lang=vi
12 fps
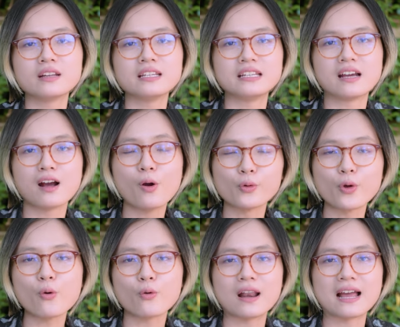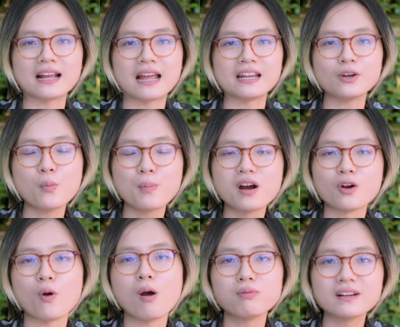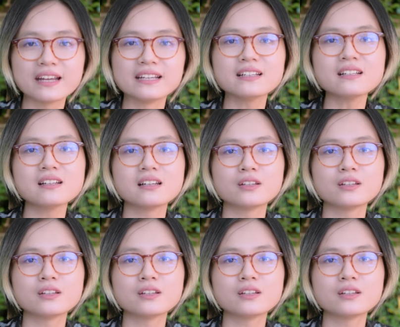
thì khẩu độ là cái độ mở của ống kính